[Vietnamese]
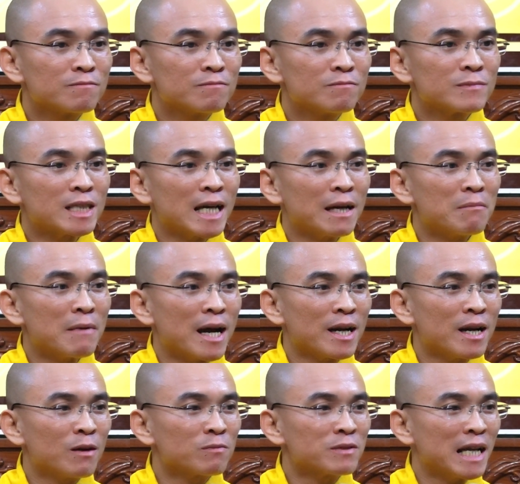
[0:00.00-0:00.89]
Một trái 3
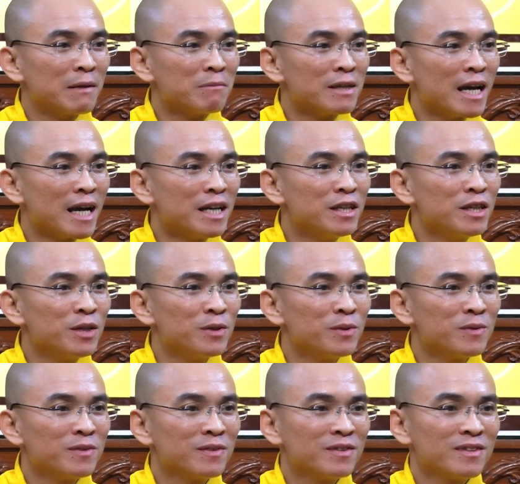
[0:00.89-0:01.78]
đồng, 8 trái nhiêu?
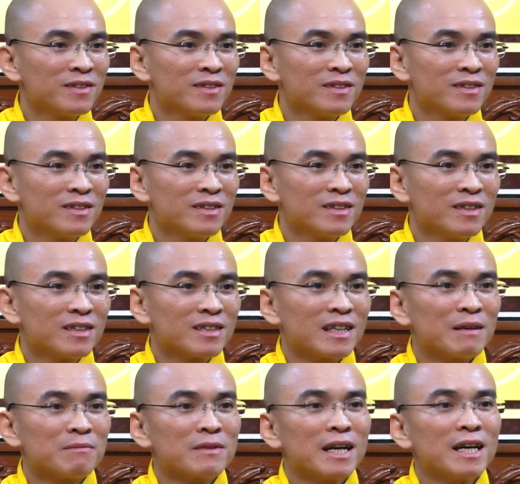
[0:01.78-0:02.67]

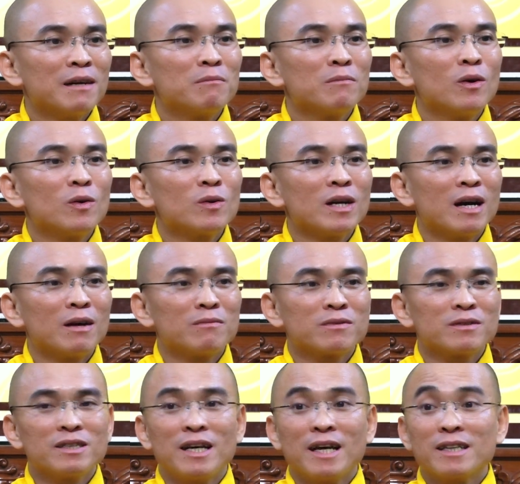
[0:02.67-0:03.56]
8 trái 24
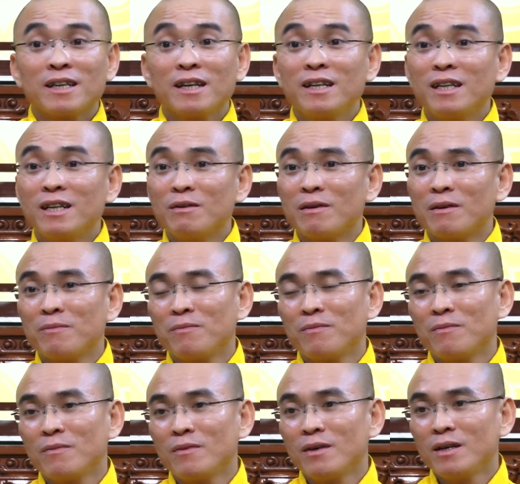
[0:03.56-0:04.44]
đồng, dễ tính đúng không?
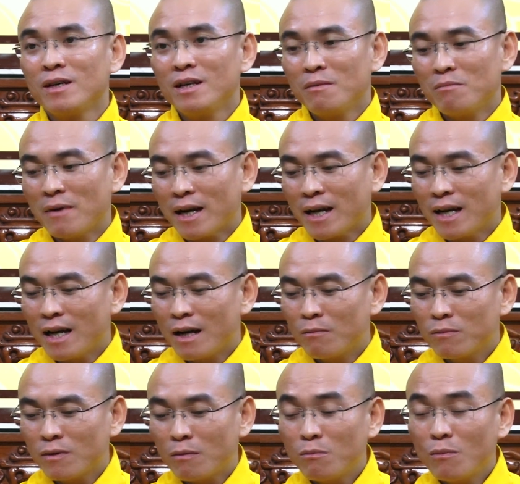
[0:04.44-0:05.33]
Mà cái
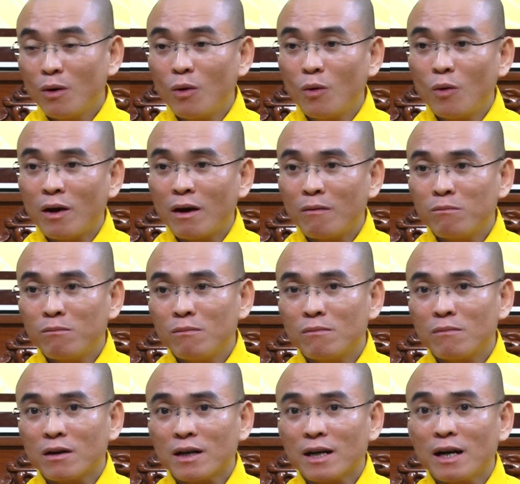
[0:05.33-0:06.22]
ông mua,
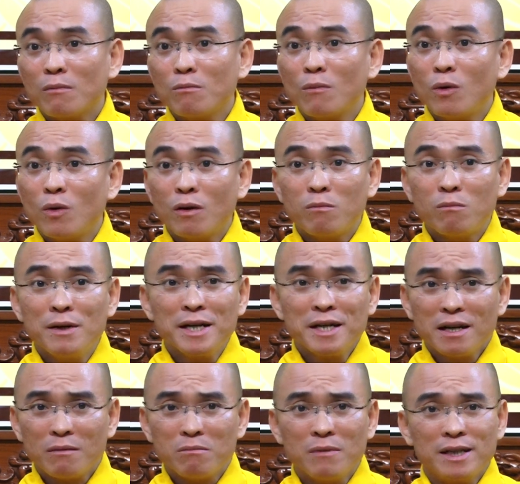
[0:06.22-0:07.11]
ông biết
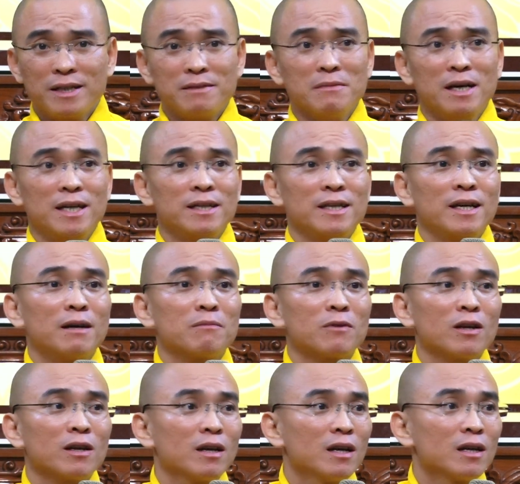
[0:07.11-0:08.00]
ông bị bệnh gì, ông
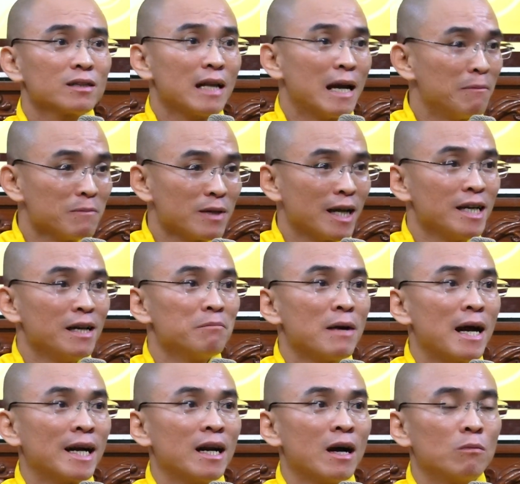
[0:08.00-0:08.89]
nói 8 trái
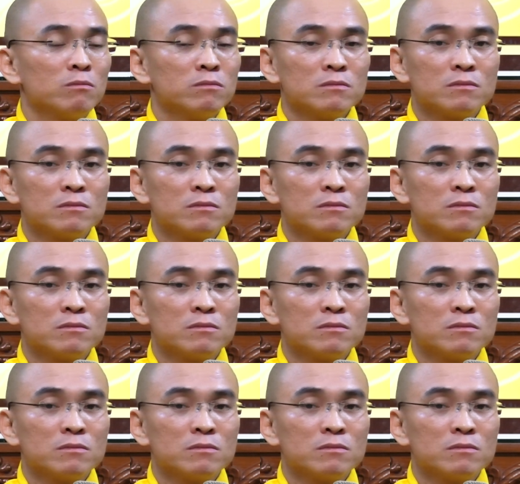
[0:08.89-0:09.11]
23 đồng.